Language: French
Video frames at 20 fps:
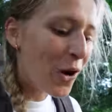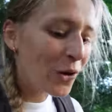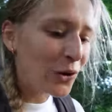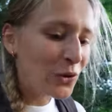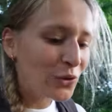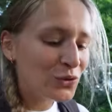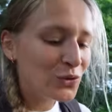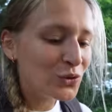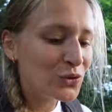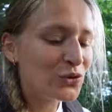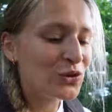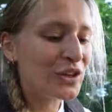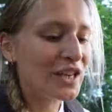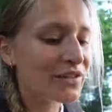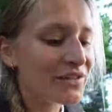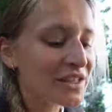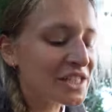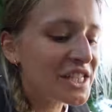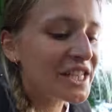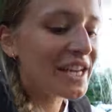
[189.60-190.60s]
en rando, tu
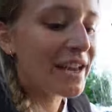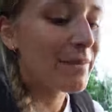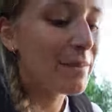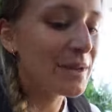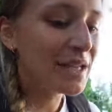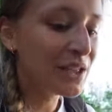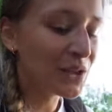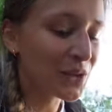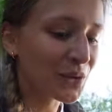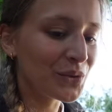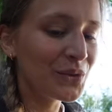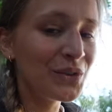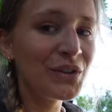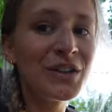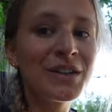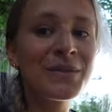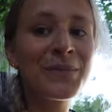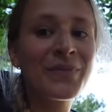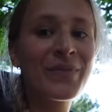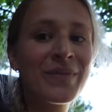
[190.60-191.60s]
réfléchis à mille trucs.